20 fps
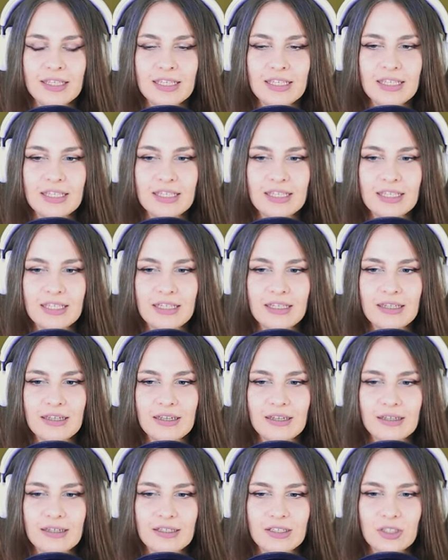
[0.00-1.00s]

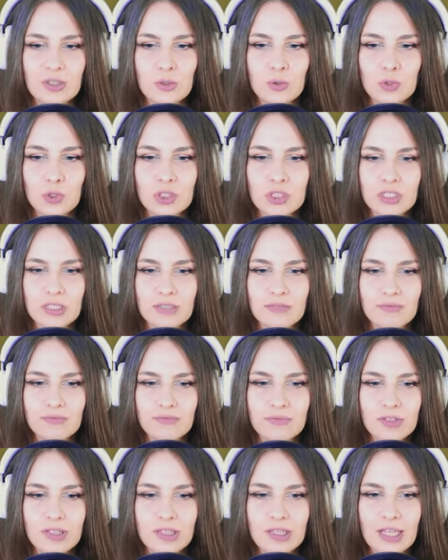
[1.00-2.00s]
i e, już e,
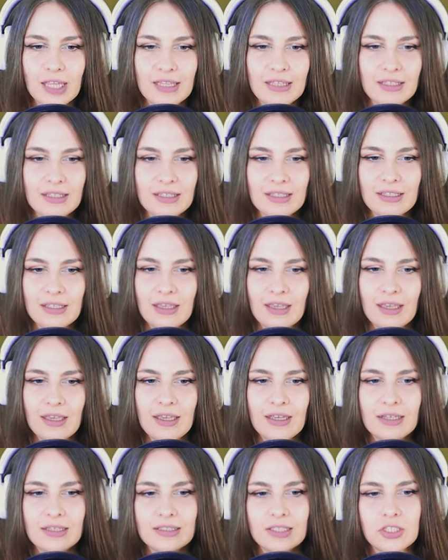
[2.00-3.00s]
wtedy
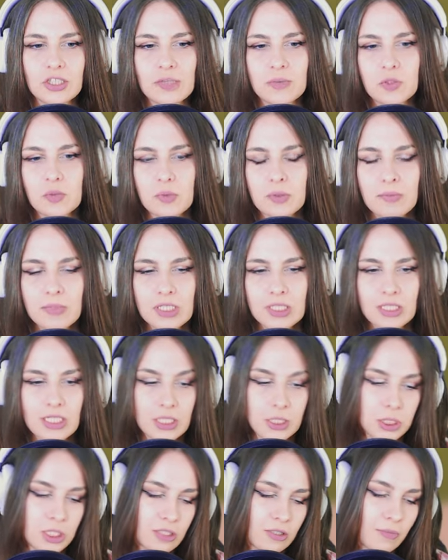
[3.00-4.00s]
zaczęłam sobie
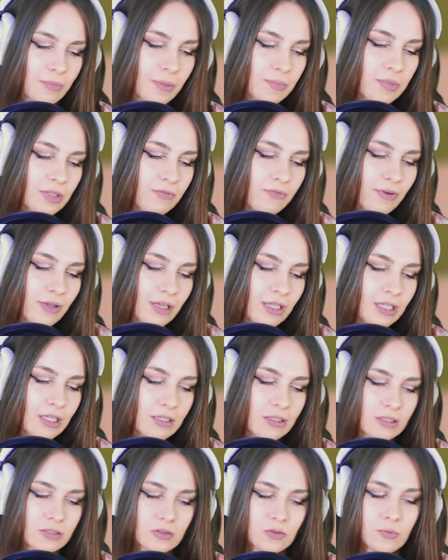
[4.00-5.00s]
myśleć, że no mam te
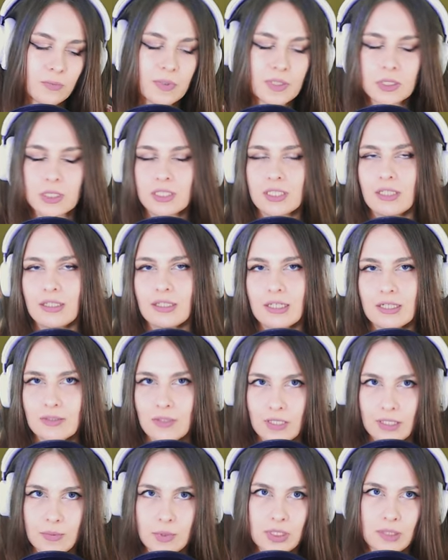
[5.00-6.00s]
fajnie, super, że się
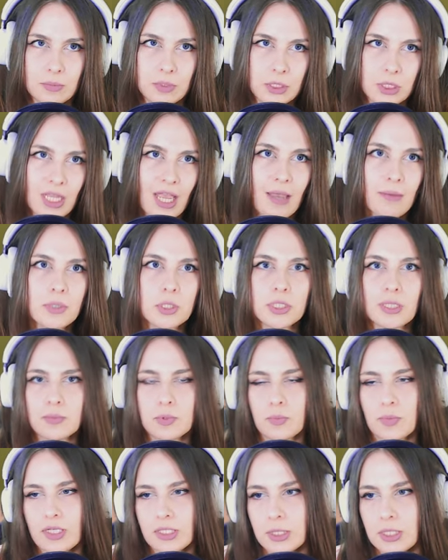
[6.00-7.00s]
interesuję jakimiś tam rzeczami, że
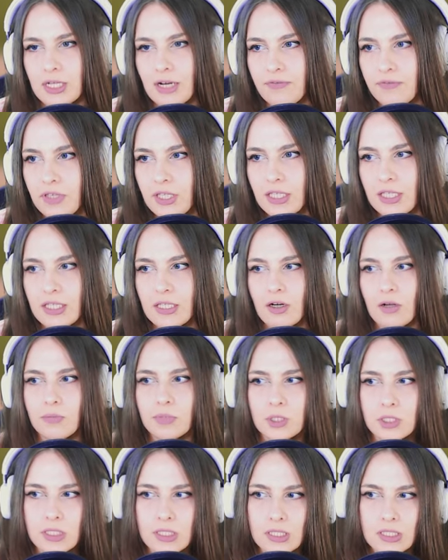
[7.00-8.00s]
tam sobie jakieś grafiki
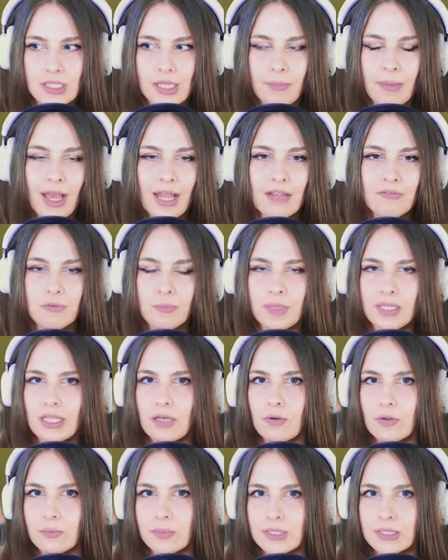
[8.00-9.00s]
robię, że coś tam, ale
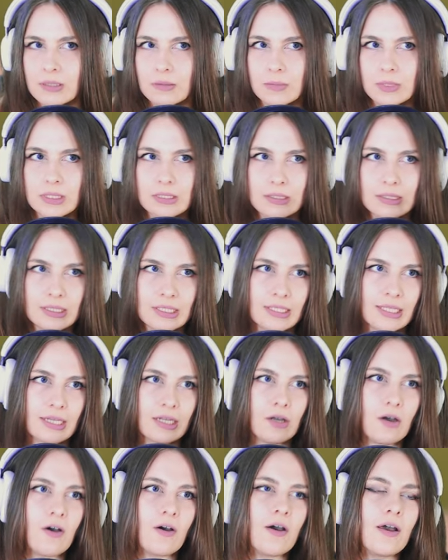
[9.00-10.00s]
wypadałoby zrobić coś
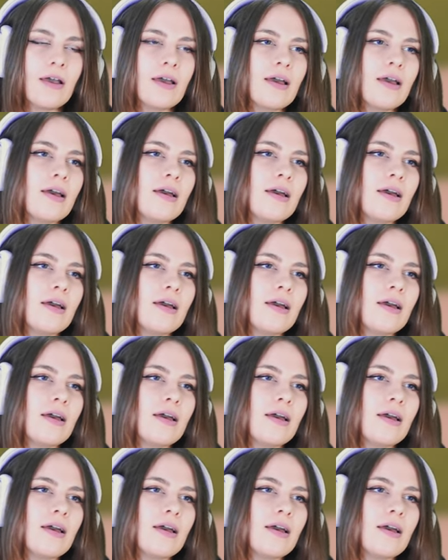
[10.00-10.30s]
takiego